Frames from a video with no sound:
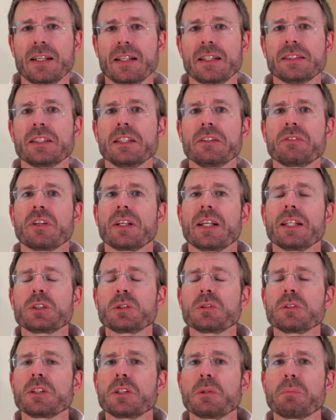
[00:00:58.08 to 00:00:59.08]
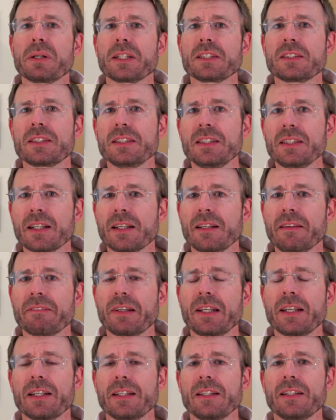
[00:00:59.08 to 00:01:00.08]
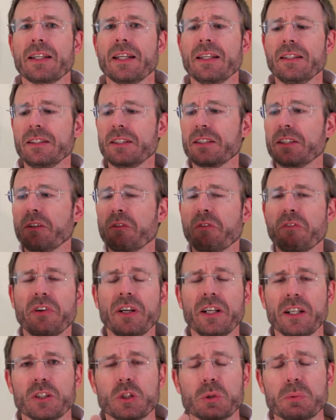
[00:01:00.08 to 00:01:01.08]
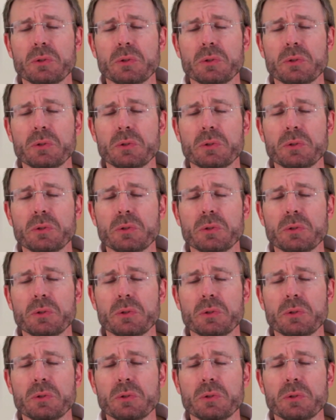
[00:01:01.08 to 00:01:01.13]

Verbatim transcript: Es sind Verletzungen, die passieren, wenn ein Kind die Finger